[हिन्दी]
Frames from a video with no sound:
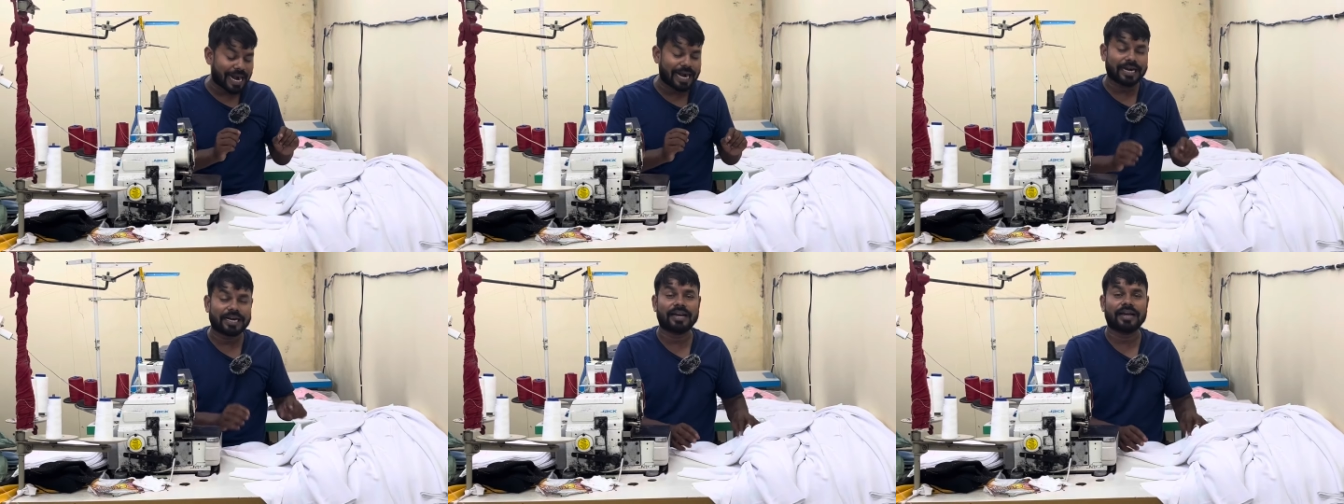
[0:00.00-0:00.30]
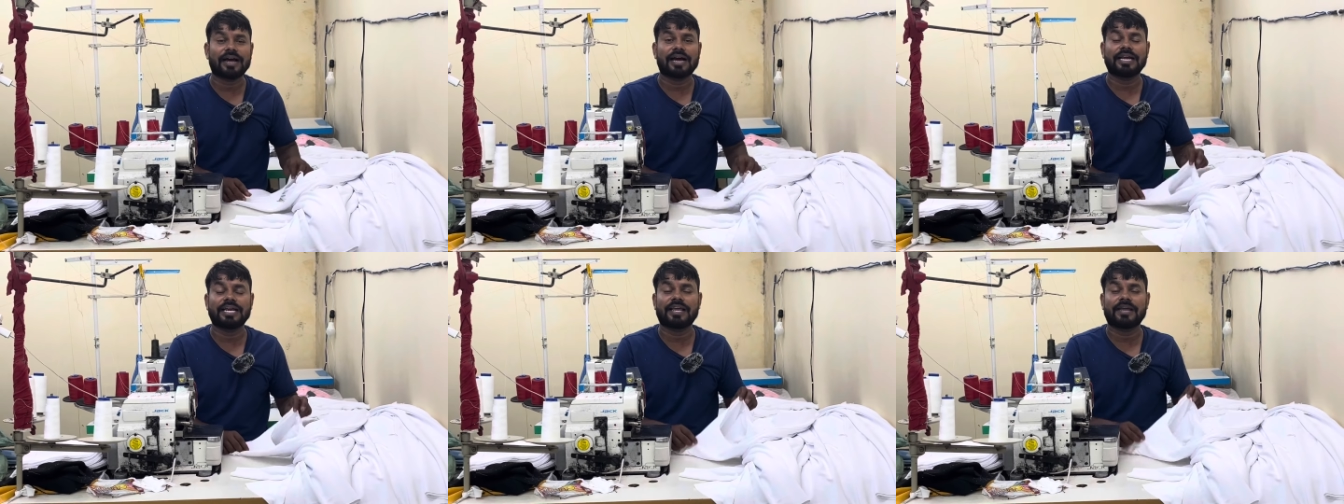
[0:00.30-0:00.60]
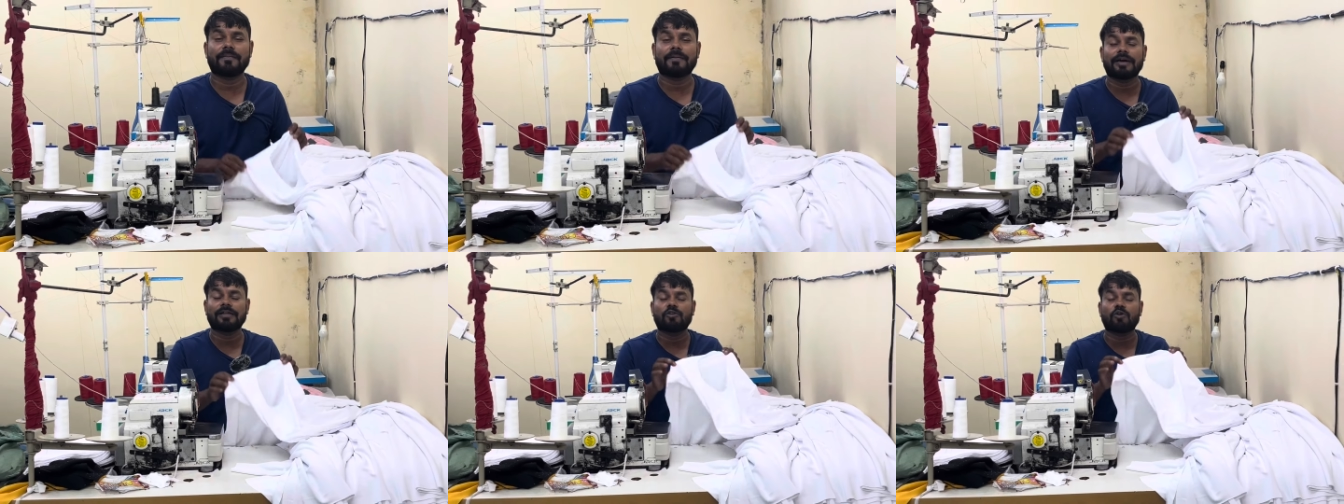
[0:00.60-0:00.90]
एड लगाने
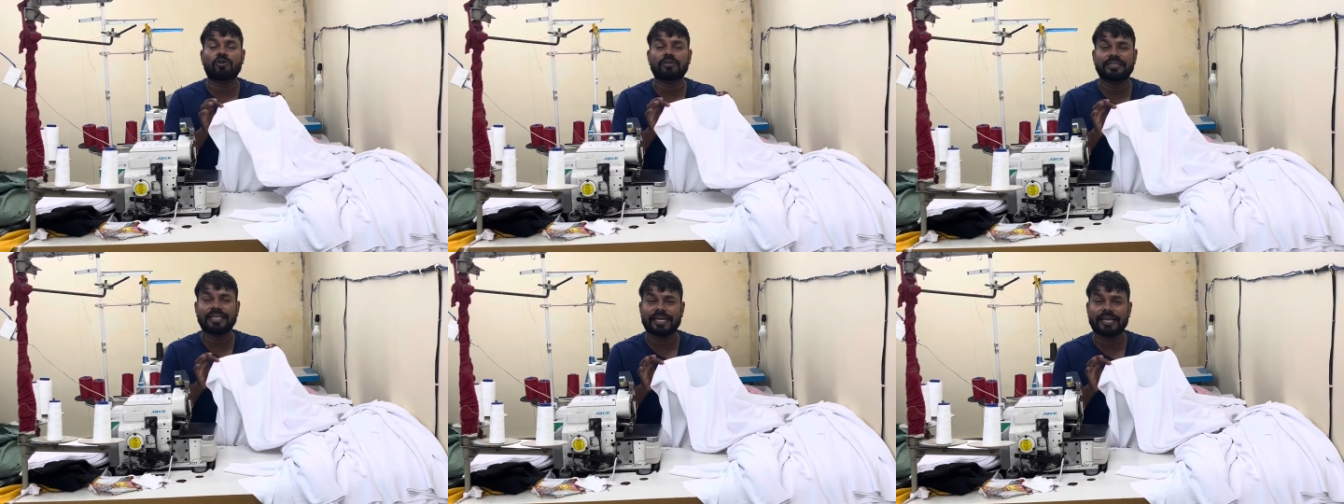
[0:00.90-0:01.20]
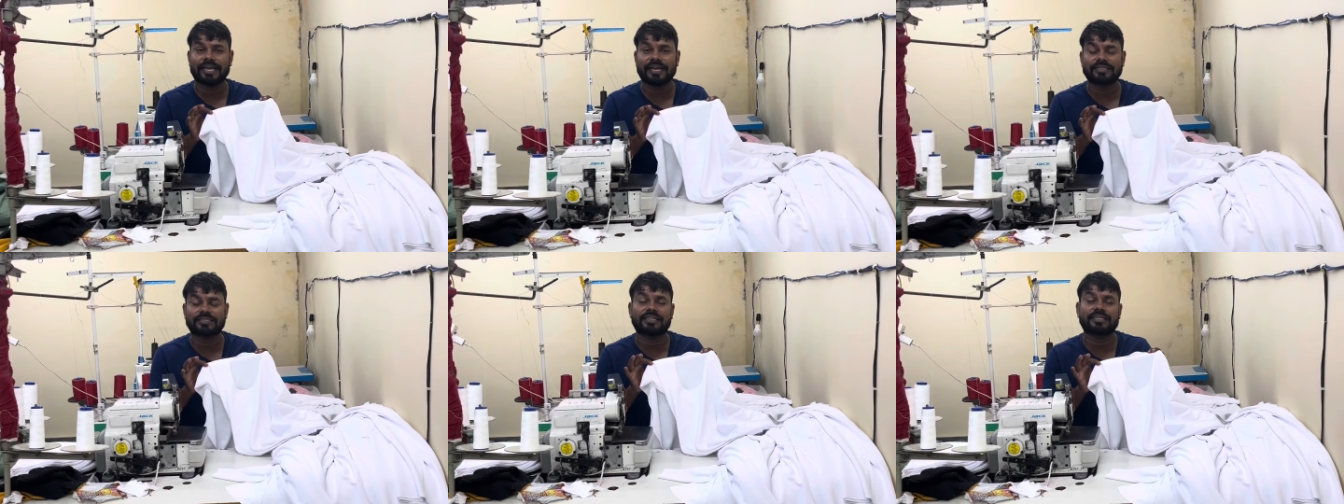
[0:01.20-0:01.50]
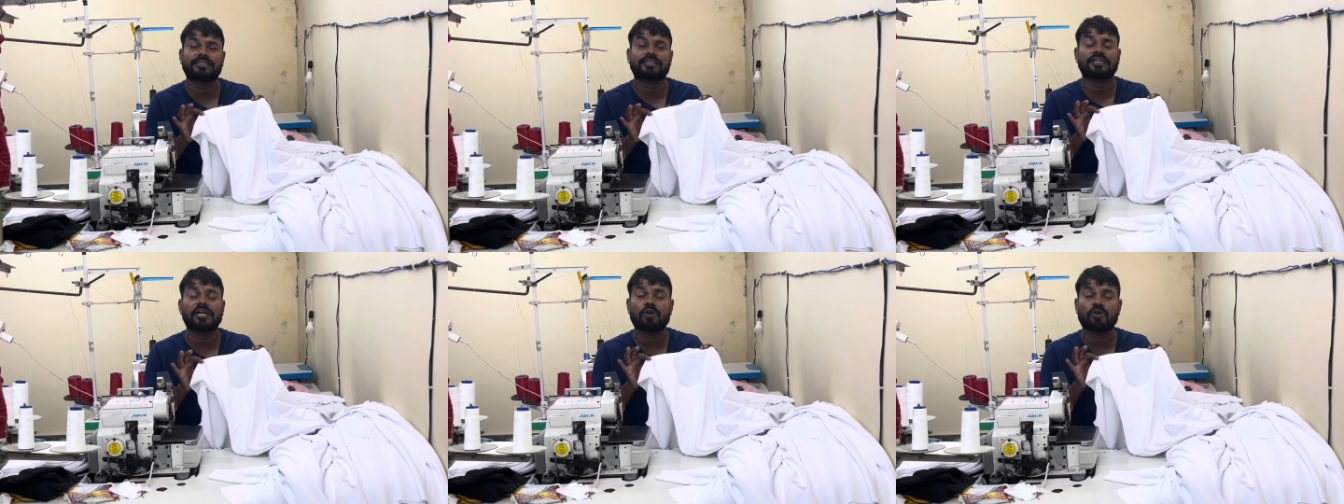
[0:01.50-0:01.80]
के बाद और देखेगा
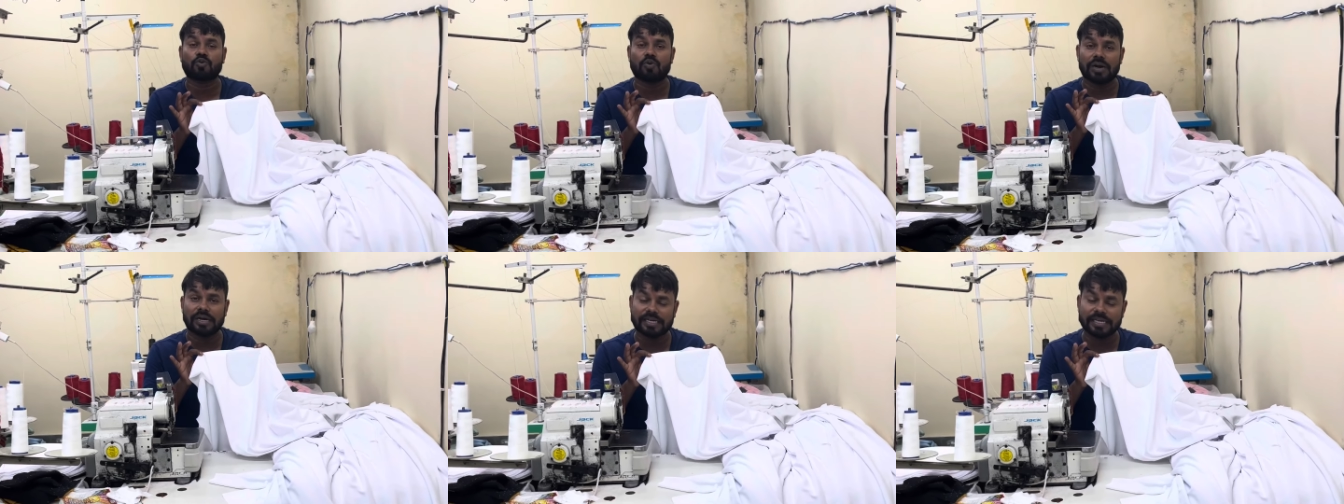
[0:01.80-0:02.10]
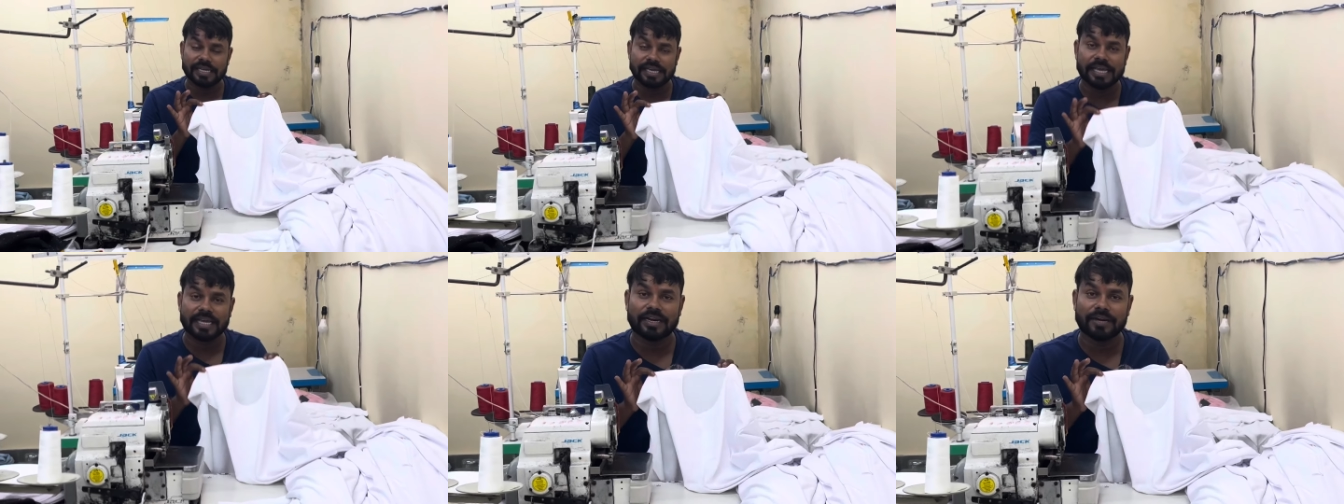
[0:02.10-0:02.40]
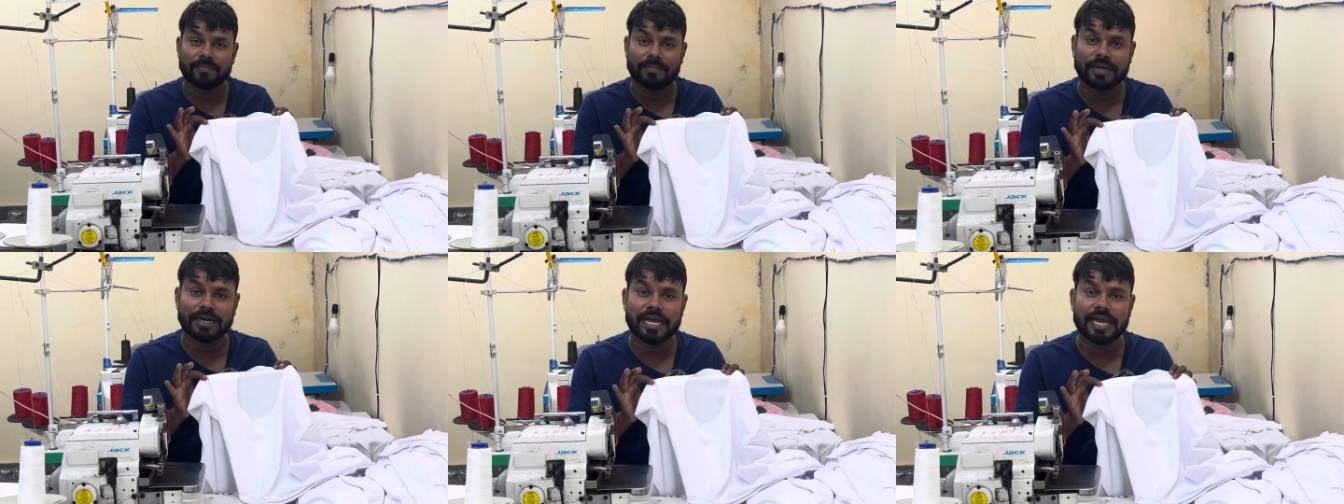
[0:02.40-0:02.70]
सस्ता और क्वालिटी एक
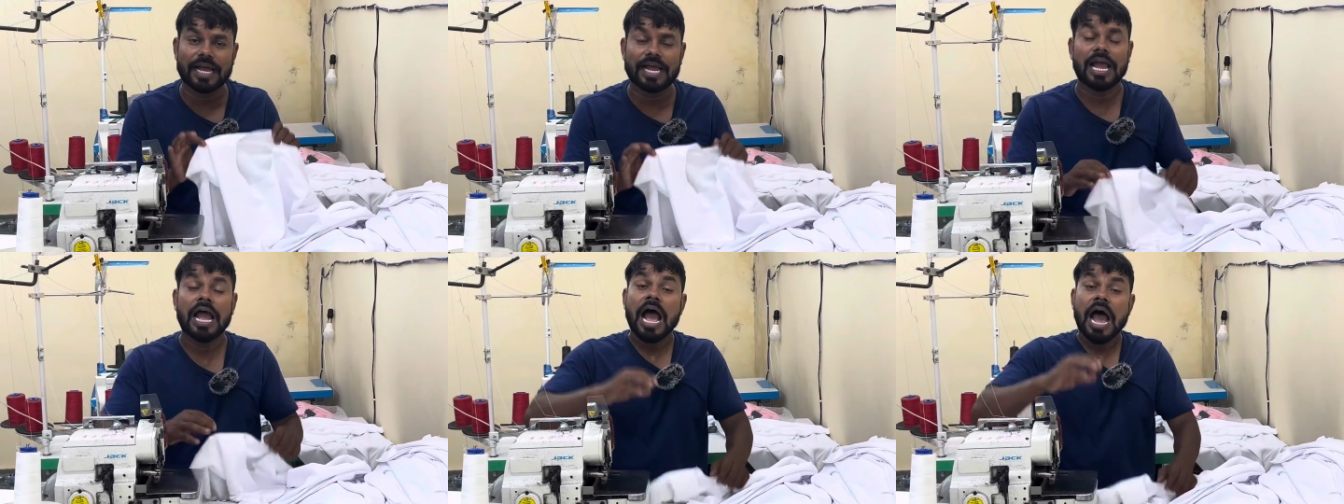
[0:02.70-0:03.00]
नंबर का है